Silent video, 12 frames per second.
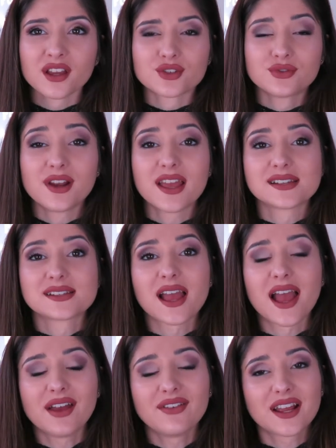je vous laisse
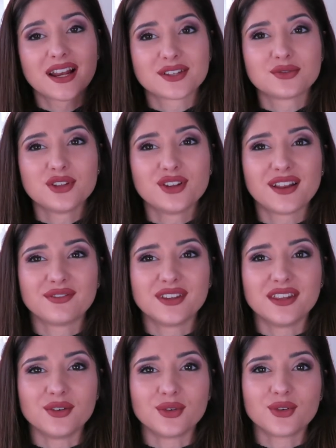avec la suite de la
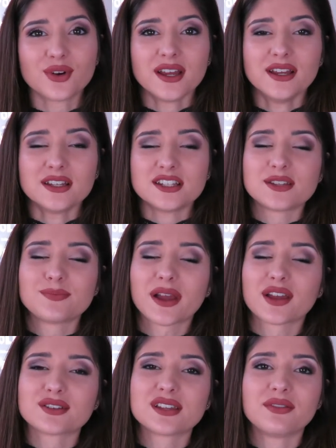vidéo.
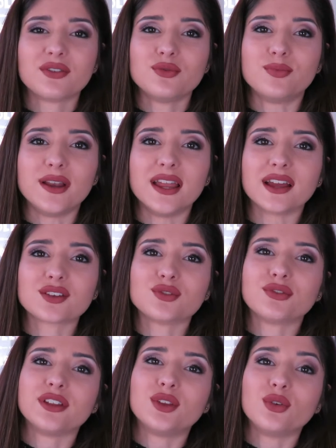J'espère que ça va vous plaire. Je
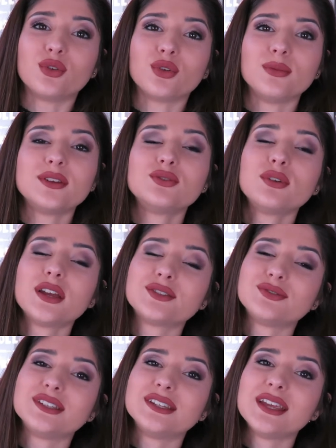vous fais de gros bisous et
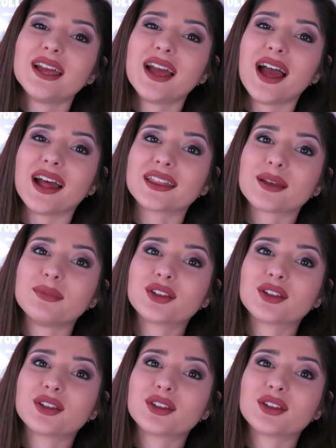je vous dis à très